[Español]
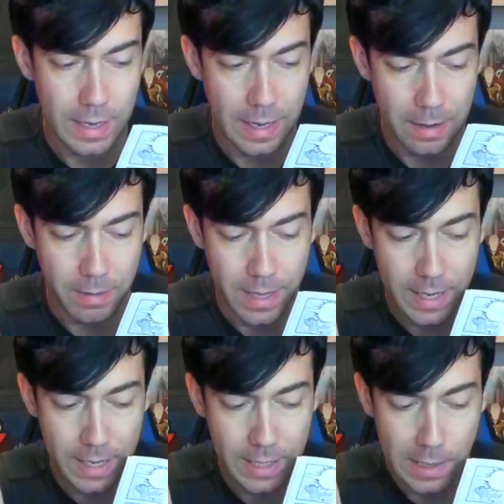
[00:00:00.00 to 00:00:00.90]
que la
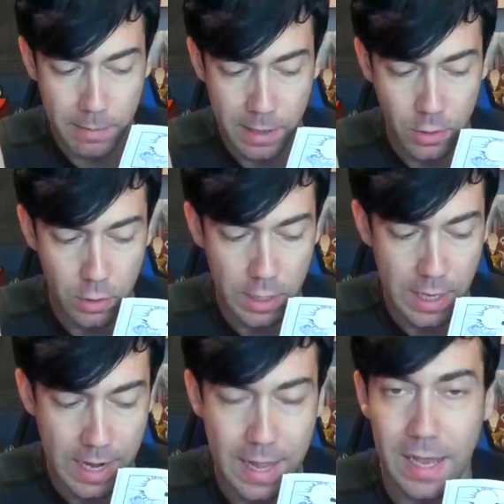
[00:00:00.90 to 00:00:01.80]
verdad es que este Baldo no
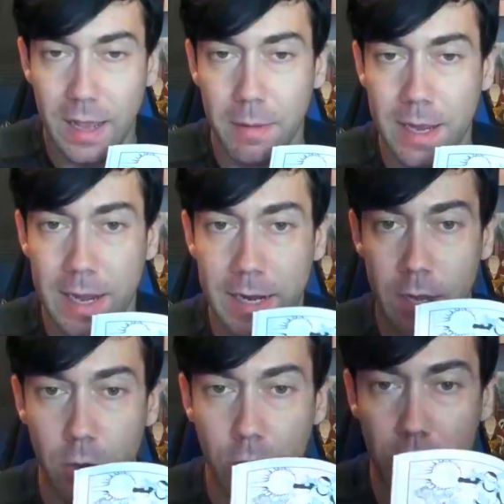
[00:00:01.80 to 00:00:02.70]
tiene nada que ver a
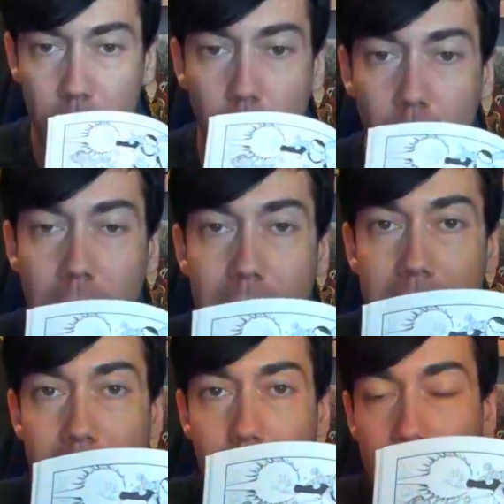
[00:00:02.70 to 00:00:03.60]
que conocemos
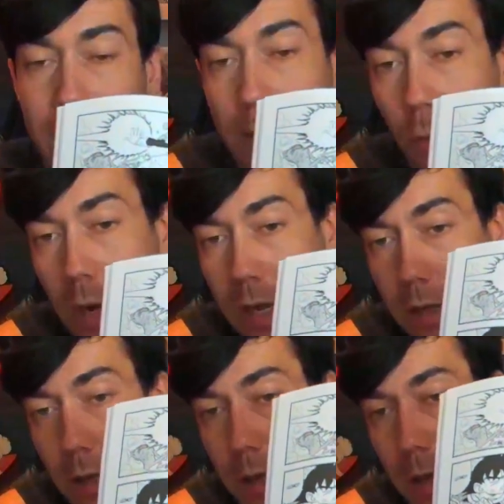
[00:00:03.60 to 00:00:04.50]
en la película
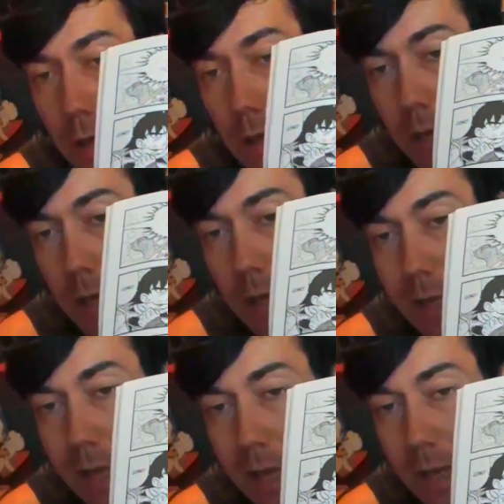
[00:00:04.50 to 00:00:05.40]
y
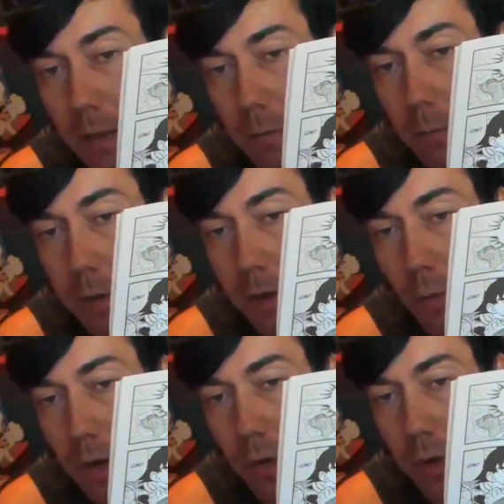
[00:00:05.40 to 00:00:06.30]
tal, pero
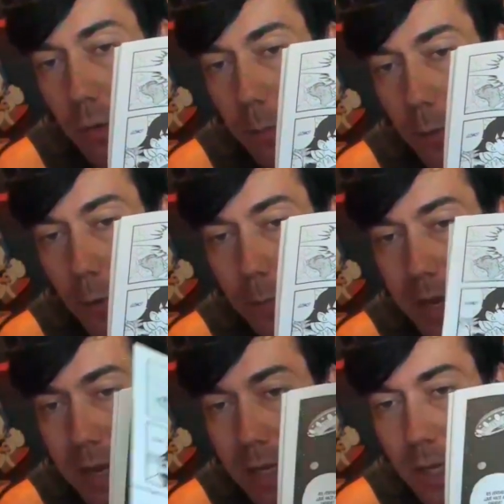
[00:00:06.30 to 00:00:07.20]
bueno, es un poco
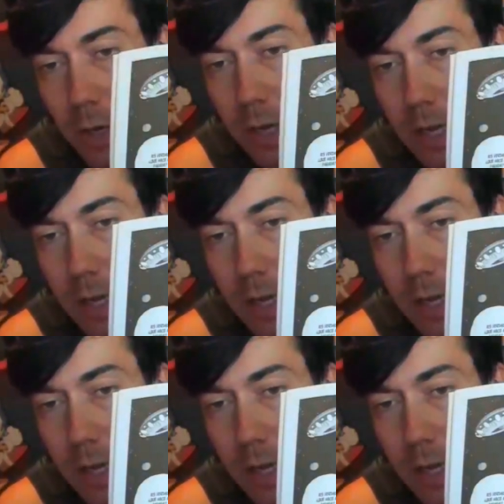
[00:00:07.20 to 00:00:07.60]
pena el tío aquí.